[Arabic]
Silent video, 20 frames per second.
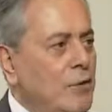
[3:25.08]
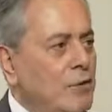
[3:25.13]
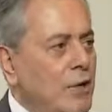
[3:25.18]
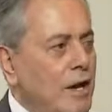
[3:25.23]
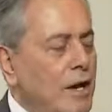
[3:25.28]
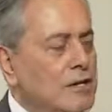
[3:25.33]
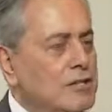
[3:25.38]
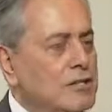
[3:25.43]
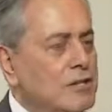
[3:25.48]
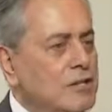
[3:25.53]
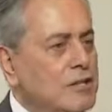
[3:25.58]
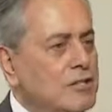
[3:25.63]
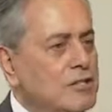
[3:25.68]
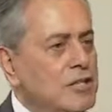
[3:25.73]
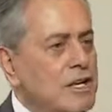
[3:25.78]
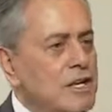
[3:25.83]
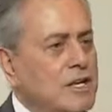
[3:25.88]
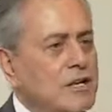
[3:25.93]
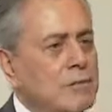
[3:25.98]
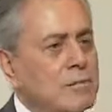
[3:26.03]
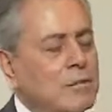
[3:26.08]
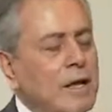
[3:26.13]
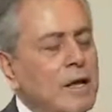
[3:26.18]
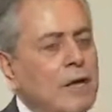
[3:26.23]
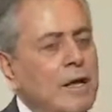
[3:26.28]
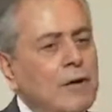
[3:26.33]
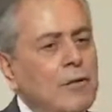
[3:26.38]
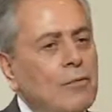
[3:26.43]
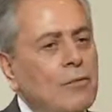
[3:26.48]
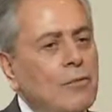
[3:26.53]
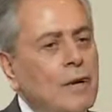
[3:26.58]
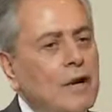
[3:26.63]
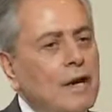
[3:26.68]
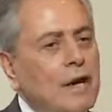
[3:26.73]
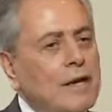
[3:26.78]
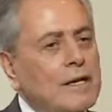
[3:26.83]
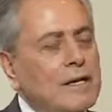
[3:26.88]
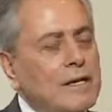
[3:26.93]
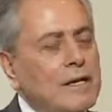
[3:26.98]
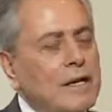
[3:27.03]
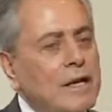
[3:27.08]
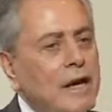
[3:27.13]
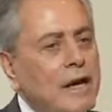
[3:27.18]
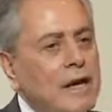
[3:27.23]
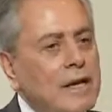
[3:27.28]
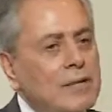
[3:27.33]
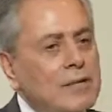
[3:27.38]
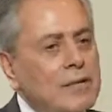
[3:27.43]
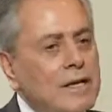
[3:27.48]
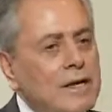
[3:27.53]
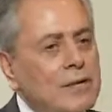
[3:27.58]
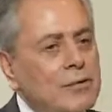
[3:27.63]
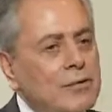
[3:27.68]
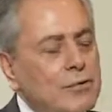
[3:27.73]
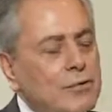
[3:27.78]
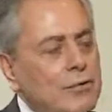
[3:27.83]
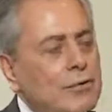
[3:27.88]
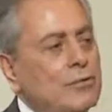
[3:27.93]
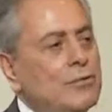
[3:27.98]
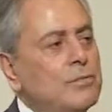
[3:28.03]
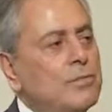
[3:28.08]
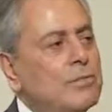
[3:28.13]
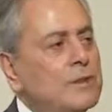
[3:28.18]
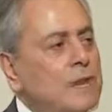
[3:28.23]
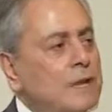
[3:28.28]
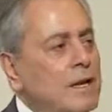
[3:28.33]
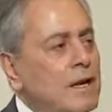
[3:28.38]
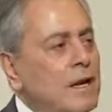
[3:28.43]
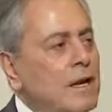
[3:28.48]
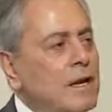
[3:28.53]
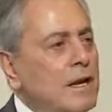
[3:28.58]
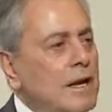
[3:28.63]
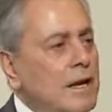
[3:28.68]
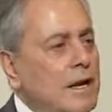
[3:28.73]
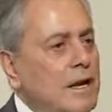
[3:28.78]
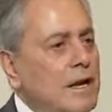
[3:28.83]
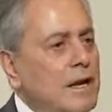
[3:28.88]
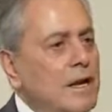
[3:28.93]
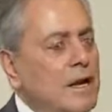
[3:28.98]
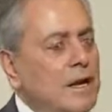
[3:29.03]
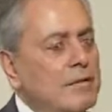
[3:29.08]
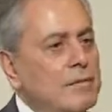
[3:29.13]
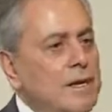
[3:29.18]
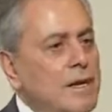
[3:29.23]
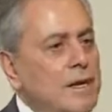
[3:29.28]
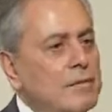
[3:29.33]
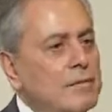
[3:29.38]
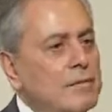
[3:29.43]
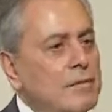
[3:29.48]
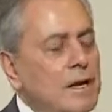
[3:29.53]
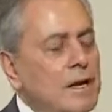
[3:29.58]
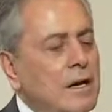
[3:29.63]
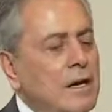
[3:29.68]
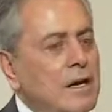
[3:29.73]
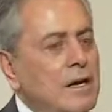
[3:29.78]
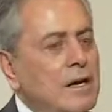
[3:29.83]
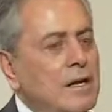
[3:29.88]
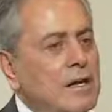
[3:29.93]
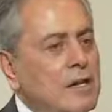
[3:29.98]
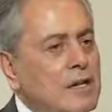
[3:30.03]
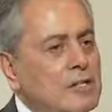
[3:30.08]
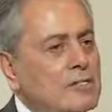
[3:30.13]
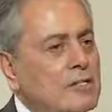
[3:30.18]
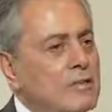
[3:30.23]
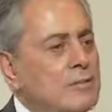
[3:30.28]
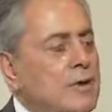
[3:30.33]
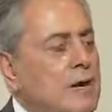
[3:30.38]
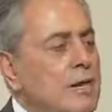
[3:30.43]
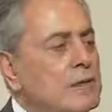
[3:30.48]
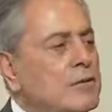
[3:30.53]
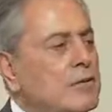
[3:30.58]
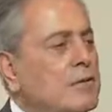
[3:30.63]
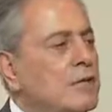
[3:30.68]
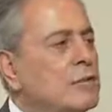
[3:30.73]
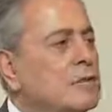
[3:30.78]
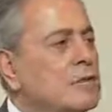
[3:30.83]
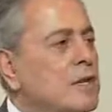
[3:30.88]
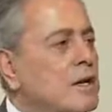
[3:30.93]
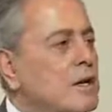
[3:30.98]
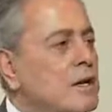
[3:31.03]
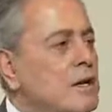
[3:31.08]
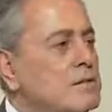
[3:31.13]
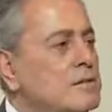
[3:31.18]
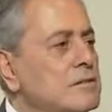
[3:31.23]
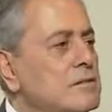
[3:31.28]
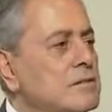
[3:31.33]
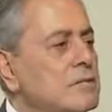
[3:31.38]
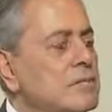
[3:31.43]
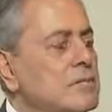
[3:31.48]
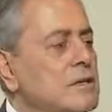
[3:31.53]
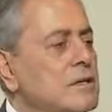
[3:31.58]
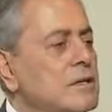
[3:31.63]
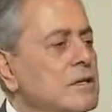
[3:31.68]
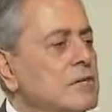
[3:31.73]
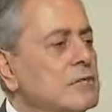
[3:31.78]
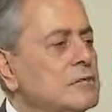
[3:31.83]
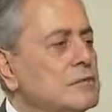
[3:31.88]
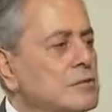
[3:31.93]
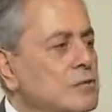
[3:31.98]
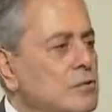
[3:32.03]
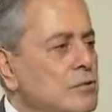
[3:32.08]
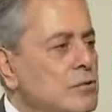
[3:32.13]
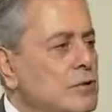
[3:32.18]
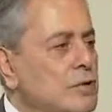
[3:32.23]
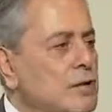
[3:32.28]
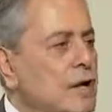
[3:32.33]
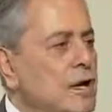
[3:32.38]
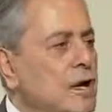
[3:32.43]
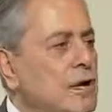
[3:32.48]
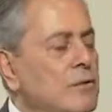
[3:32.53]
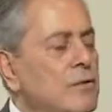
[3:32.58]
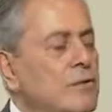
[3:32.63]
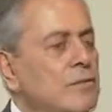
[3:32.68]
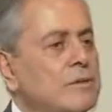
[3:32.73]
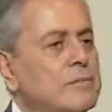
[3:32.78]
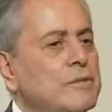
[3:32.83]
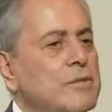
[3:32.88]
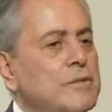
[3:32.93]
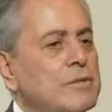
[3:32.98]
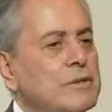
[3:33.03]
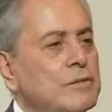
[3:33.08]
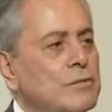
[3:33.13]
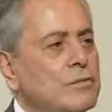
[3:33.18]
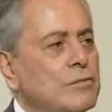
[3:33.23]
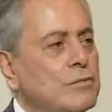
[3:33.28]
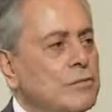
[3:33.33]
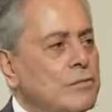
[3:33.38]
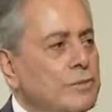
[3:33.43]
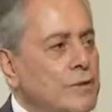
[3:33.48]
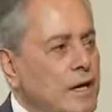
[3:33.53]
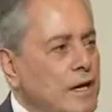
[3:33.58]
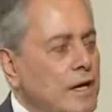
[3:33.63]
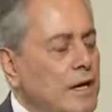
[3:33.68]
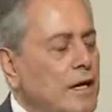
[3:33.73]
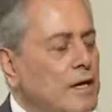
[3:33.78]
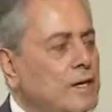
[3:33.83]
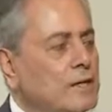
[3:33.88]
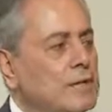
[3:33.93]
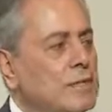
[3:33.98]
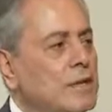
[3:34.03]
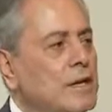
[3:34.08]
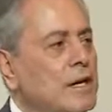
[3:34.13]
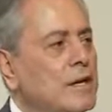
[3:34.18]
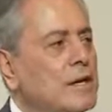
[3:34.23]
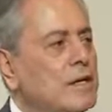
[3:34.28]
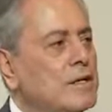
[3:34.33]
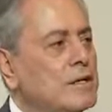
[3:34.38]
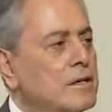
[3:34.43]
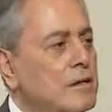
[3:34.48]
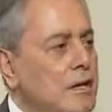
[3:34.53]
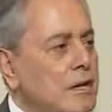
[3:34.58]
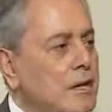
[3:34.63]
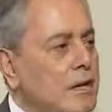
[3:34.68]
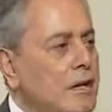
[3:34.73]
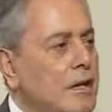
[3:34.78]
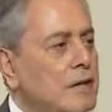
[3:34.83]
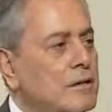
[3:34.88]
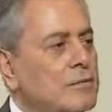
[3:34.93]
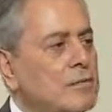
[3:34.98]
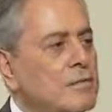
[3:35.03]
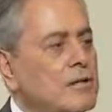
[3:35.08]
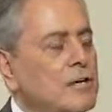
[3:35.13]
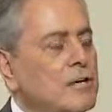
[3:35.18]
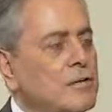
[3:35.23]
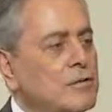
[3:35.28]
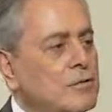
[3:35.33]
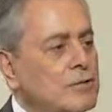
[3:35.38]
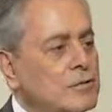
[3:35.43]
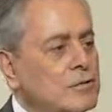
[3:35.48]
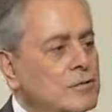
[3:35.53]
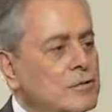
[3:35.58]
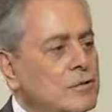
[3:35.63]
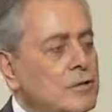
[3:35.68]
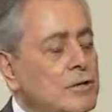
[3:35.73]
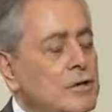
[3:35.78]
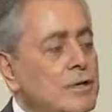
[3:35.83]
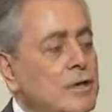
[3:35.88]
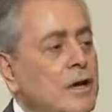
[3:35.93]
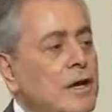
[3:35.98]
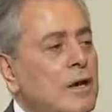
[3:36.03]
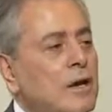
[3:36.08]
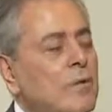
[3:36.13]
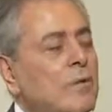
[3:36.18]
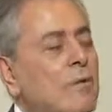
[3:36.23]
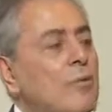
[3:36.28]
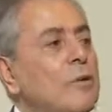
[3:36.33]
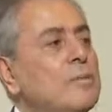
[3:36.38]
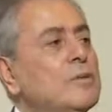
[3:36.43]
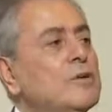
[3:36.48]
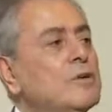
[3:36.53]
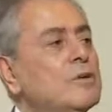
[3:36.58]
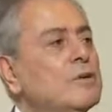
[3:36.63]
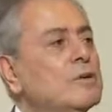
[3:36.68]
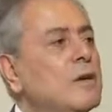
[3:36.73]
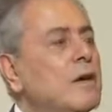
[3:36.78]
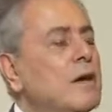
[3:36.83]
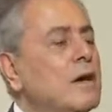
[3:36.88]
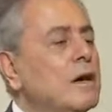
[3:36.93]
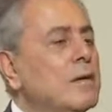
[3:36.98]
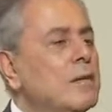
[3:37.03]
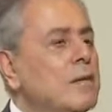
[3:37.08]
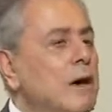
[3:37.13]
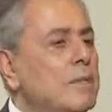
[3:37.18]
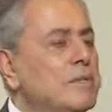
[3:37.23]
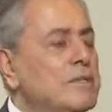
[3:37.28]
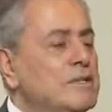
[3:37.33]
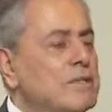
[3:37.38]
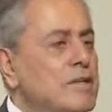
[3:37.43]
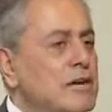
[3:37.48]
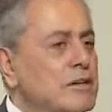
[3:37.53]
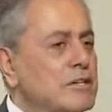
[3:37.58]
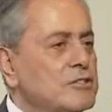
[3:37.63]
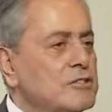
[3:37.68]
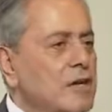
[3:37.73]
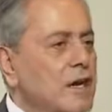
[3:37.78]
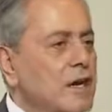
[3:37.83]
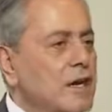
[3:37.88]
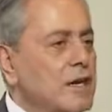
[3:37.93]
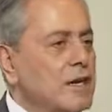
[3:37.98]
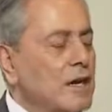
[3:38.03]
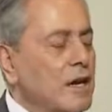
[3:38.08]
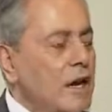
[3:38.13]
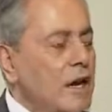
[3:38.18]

أحادي الجانب ولكن هذا الهروب إلى الأمام يجب أن يلتقط من سوريا ومن لبنان من العراق من الأردن ومن بالدرجة